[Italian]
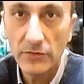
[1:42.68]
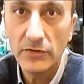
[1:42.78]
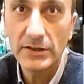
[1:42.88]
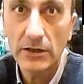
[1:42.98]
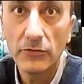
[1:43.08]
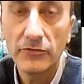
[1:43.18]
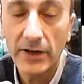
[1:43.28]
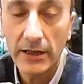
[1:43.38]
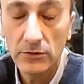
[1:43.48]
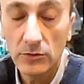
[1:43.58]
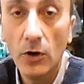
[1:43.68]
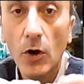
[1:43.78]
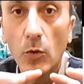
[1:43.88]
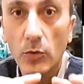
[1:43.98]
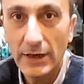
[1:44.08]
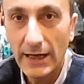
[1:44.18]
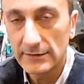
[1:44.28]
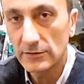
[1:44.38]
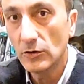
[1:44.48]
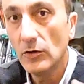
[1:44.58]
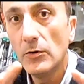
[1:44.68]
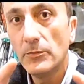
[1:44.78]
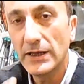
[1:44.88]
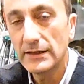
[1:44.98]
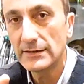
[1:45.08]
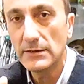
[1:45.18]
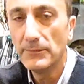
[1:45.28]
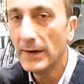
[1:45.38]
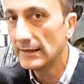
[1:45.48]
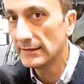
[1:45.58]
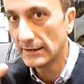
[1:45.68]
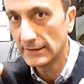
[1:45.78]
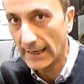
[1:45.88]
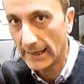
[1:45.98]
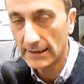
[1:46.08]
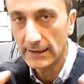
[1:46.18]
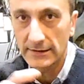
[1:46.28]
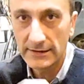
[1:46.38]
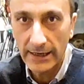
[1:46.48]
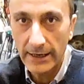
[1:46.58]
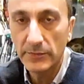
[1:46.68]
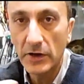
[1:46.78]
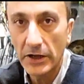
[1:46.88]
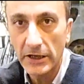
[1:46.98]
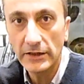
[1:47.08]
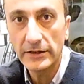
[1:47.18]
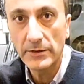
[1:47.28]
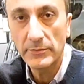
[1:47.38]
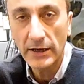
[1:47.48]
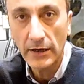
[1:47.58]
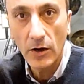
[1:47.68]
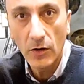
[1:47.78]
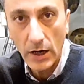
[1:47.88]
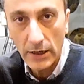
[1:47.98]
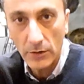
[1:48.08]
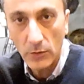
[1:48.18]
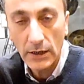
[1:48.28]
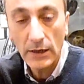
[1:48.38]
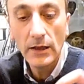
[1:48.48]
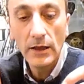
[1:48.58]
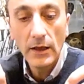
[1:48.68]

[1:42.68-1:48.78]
se vi stanno offrendo un nastro per stampante Tech, Zebra, Intermac o Honeywell